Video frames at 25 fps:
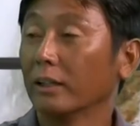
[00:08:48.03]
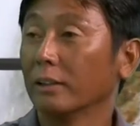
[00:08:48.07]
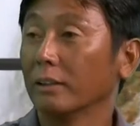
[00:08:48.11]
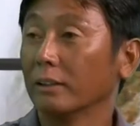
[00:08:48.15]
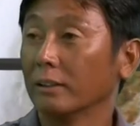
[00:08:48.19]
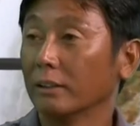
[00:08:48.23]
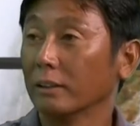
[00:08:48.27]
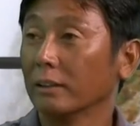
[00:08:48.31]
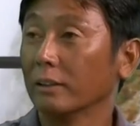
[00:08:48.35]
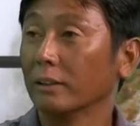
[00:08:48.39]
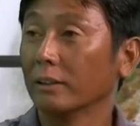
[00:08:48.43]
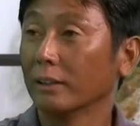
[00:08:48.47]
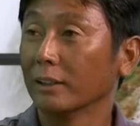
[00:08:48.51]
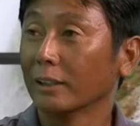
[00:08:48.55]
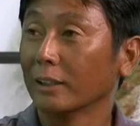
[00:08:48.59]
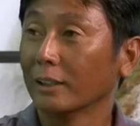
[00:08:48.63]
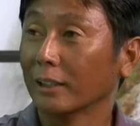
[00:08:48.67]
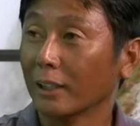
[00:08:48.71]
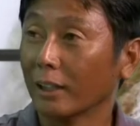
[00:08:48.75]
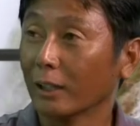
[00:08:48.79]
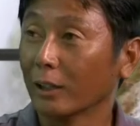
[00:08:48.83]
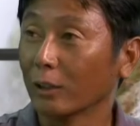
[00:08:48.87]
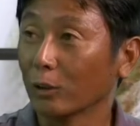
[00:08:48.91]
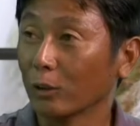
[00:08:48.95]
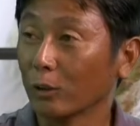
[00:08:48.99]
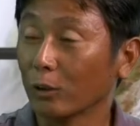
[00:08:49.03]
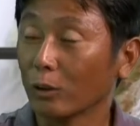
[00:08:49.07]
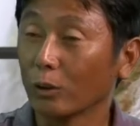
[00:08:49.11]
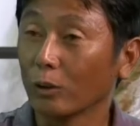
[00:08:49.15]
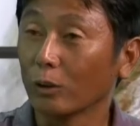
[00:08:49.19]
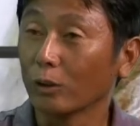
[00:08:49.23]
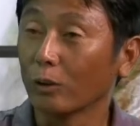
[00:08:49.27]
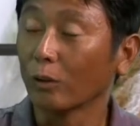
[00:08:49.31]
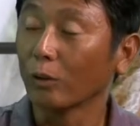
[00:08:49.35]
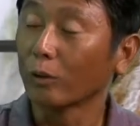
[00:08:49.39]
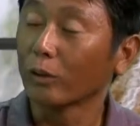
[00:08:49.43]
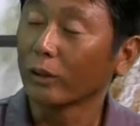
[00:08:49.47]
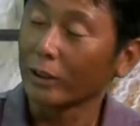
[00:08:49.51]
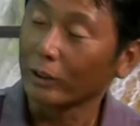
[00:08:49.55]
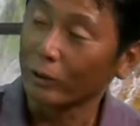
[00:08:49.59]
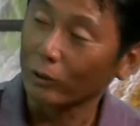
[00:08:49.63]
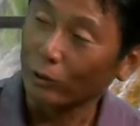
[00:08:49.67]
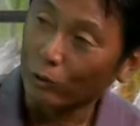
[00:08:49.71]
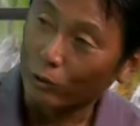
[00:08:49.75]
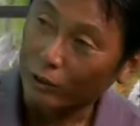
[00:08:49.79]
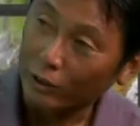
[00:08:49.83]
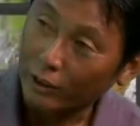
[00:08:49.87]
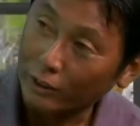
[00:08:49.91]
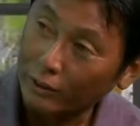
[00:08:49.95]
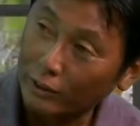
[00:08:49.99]
ね、あの音楽を
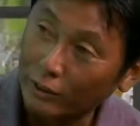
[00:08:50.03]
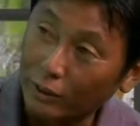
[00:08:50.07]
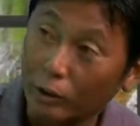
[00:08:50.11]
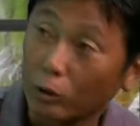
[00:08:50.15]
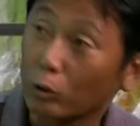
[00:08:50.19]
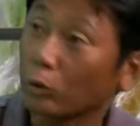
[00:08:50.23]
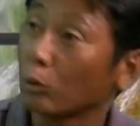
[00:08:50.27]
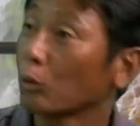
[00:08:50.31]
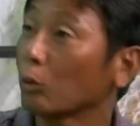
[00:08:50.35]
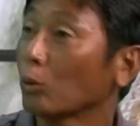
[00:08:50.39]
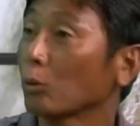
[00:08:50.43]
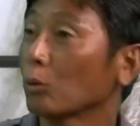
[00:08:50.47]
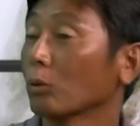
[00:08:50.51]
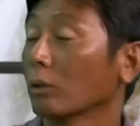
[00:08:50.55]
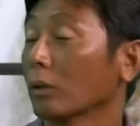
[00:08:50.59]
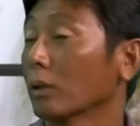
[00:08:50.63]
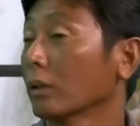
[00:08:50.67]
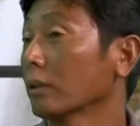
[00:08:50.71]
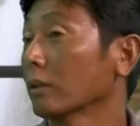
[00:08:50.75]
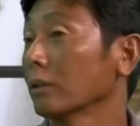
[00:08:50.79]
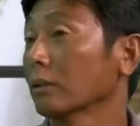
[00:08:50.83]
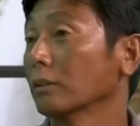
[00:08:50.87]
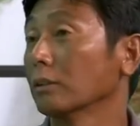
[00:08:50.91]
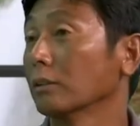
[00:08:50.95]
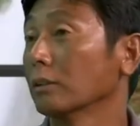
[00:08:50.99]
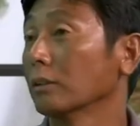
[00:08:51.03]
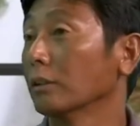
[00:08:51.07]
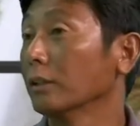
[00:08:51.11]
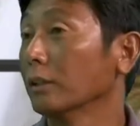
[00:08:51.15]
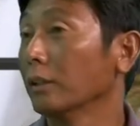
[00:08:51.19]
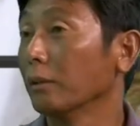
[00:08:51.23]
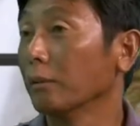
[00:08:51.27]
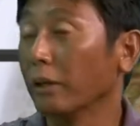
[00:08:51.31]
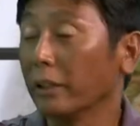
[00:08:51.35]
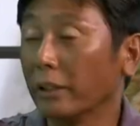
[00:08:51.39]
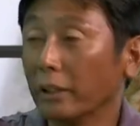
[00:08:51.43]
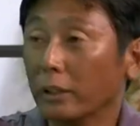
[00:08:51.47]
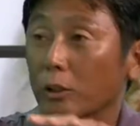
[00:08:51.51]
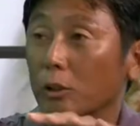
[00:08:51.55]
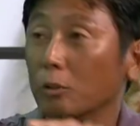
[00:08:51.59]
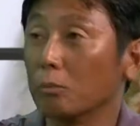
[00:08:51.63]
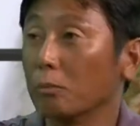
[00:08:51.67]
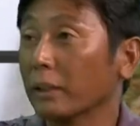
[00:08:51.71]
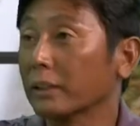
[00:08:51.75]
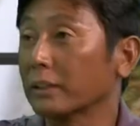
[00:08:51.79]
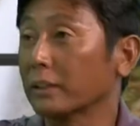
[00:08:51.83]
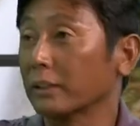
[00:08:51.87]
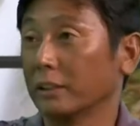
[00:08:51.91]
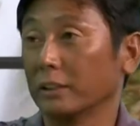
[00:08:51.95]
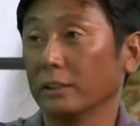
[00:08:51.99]
聴かせてるとそういうことは全然
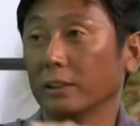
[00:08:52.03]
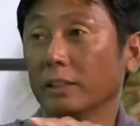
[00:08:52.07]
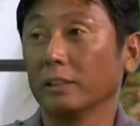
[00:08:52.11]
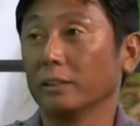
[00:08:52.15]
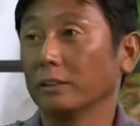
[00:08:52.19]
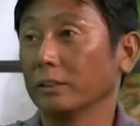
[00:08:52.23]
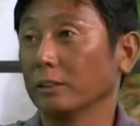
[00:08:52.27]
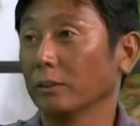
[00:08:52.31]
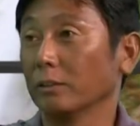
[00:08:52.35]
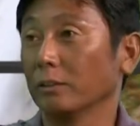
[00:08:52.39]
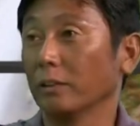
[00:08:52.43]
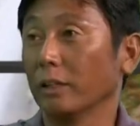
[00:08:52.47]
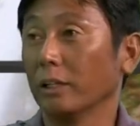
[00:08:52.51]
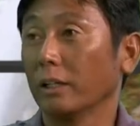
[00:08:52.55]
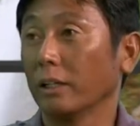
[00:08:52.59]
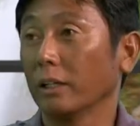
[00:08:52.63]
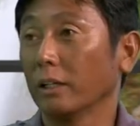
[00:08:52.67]
エネルギーマッチしないですね。なるほど。